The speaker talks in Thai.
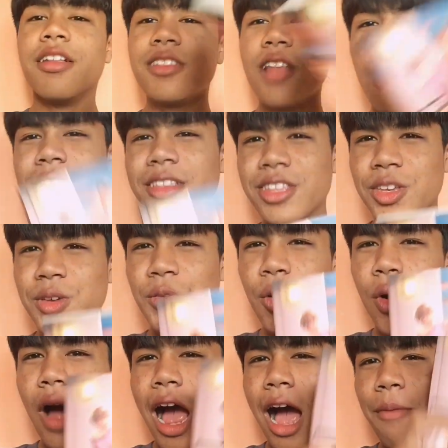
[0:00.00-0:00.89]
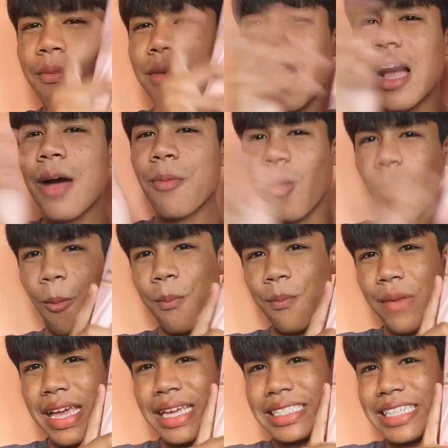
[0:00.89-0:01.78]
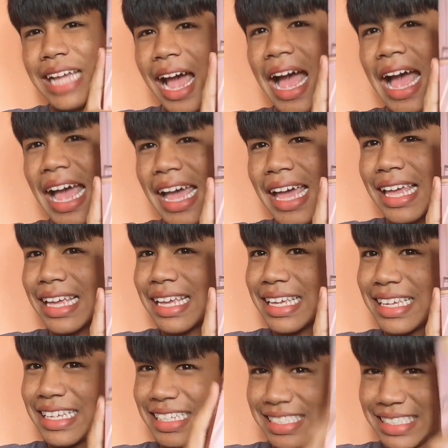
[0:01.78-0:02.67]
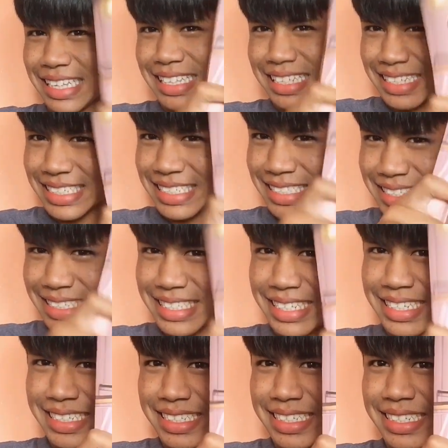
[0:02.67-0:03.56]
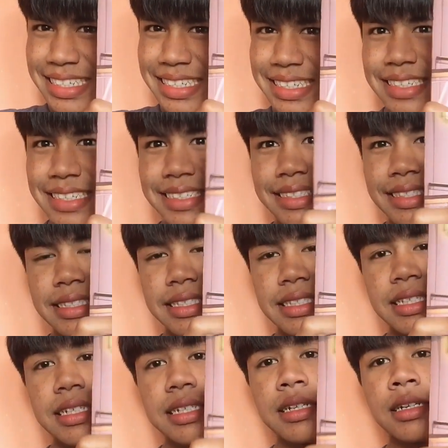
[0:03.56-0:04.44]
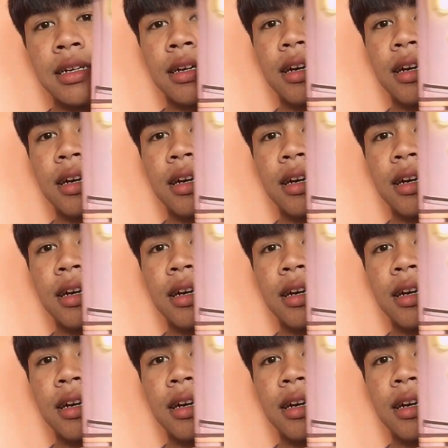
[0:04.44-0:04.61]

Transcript: not you เมื่อผมไม่ใช่ตะเดินตะเดินซึ่ง